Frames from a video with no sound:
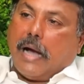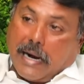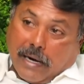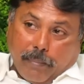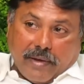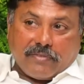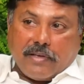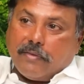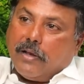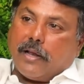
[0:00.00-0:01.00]
అక్కడ బస్
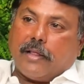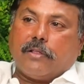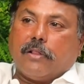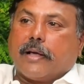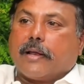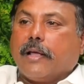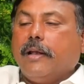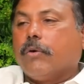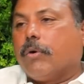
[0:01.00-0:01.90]
చేసిన రైతుల దగ్గరికి వెళ్ళి